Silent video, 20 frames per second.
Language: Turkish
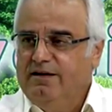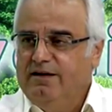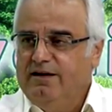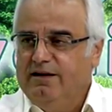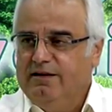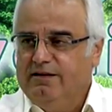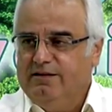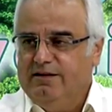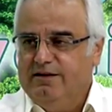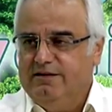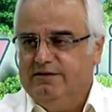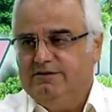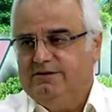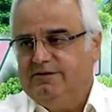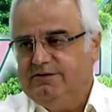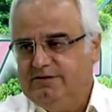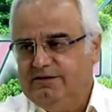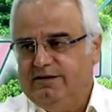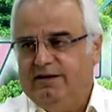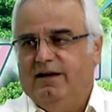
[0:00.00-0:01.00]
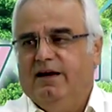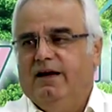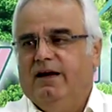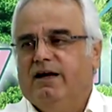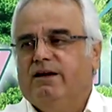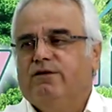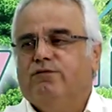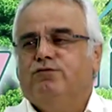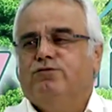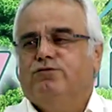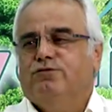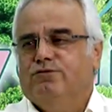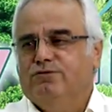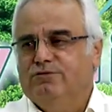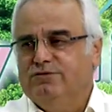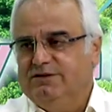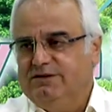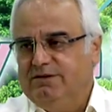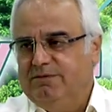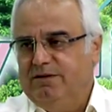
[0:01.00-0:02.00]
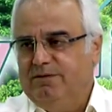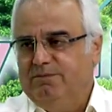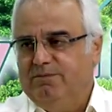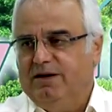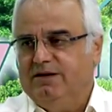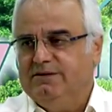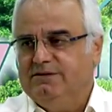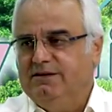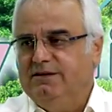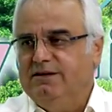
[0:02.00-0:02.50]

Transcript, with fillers: Atların sırtına eğer vurduğunuz zaman bazen